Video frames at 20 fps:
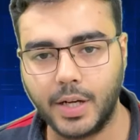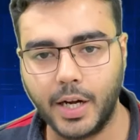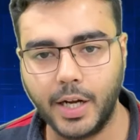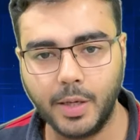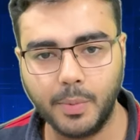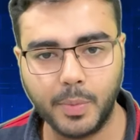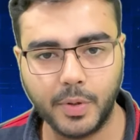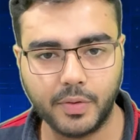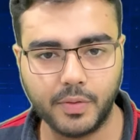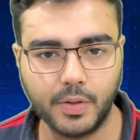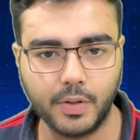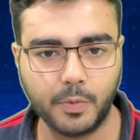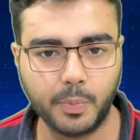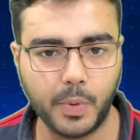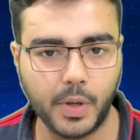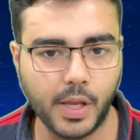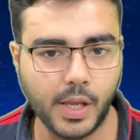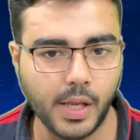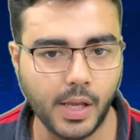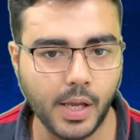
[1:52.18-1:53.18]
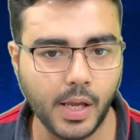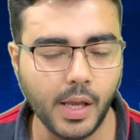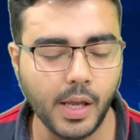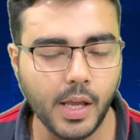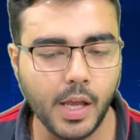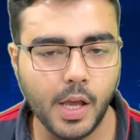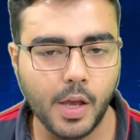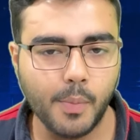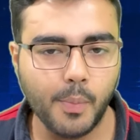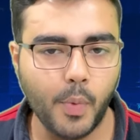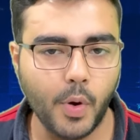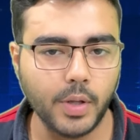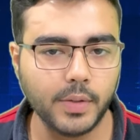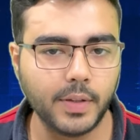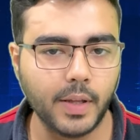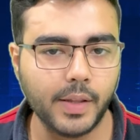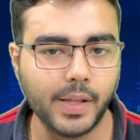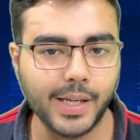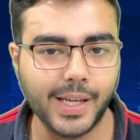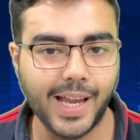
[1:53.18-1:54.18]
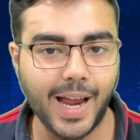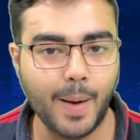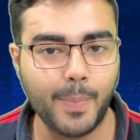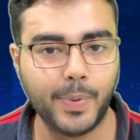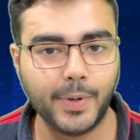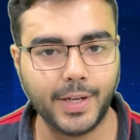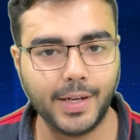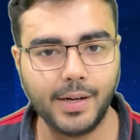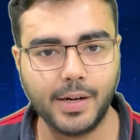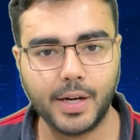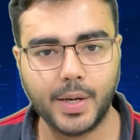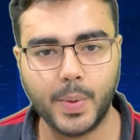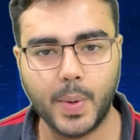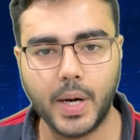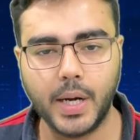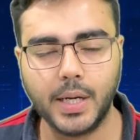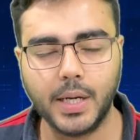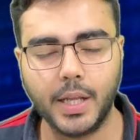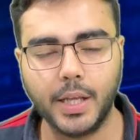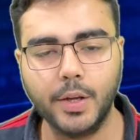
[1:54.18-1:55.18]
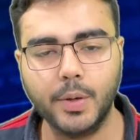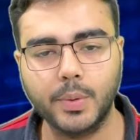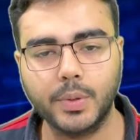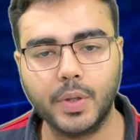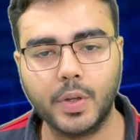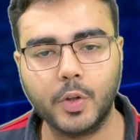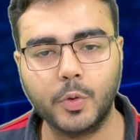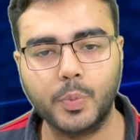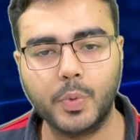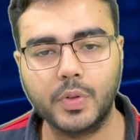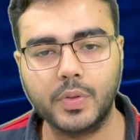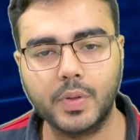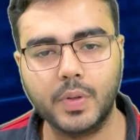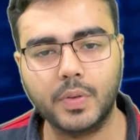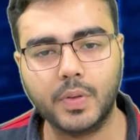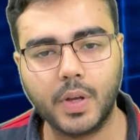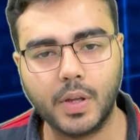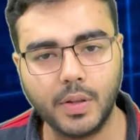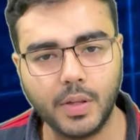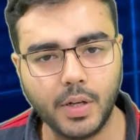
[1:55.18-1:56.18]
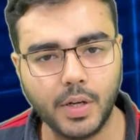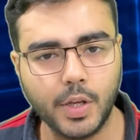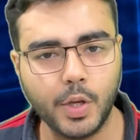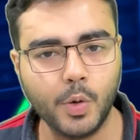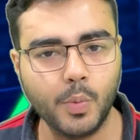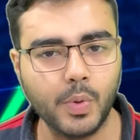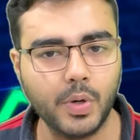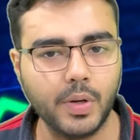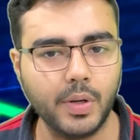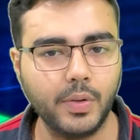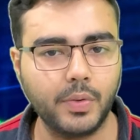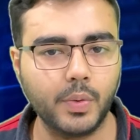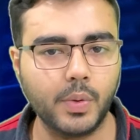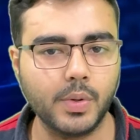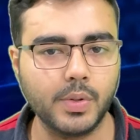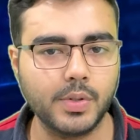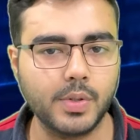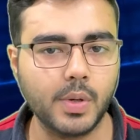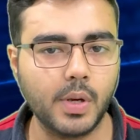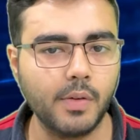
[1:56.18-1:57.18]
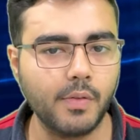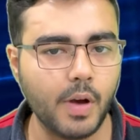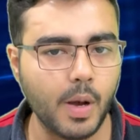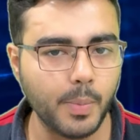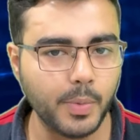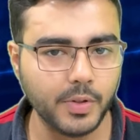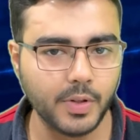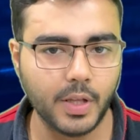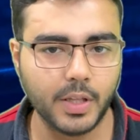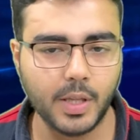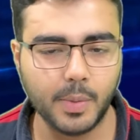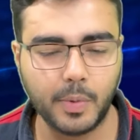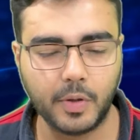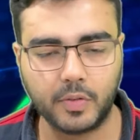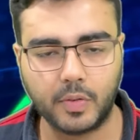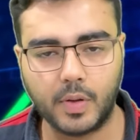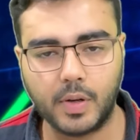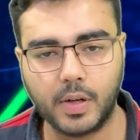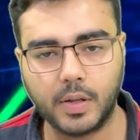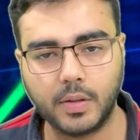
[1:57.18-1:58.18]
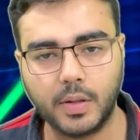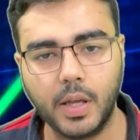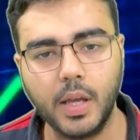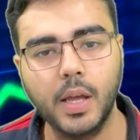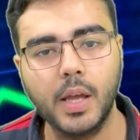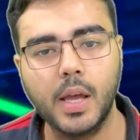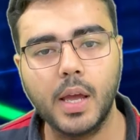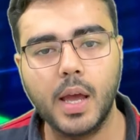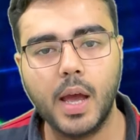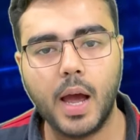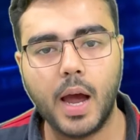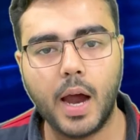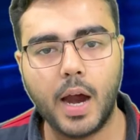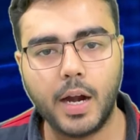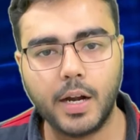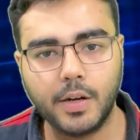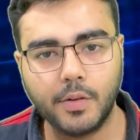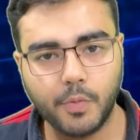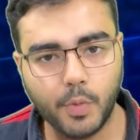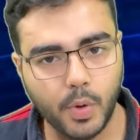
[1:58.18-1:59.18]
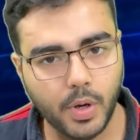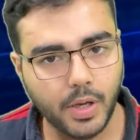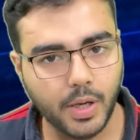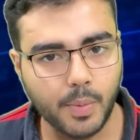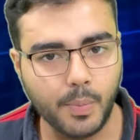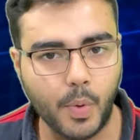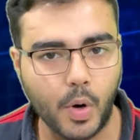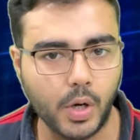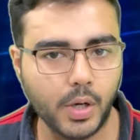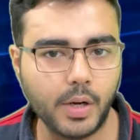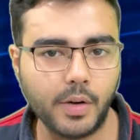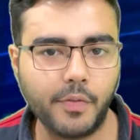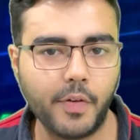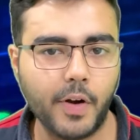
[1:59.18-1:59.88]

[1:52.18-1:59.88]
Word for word: लाइट बिजनेस पे ही है बहुत ज्यादा कैपिटल रिक्वायर्ड नहीं होता है इस बिजनेस के अंदर ह्यूमन रिसोर्स जो है वहां पे ज्यादा पैसा लगता है एंड वो एक इंपॉर्टेंट